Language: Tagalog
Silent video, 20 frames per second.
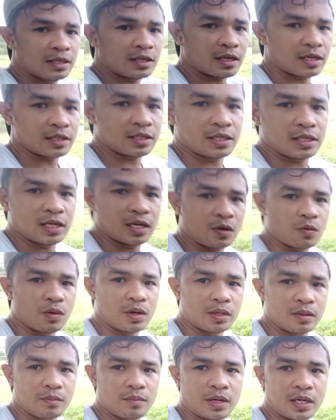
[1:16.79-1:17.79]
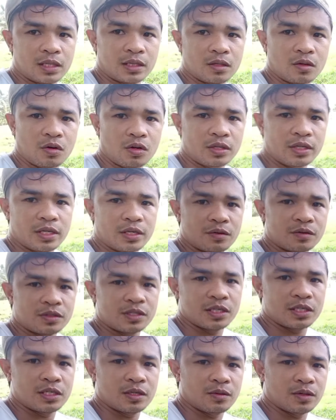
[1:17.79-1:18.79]
Kasi nag 1 month old na yung
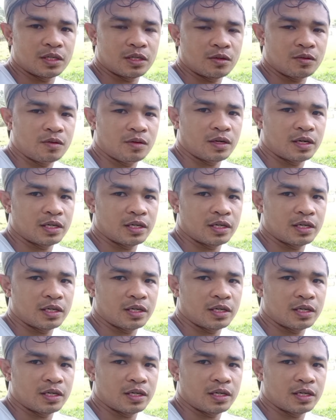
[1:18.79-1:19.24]
sisiw nito.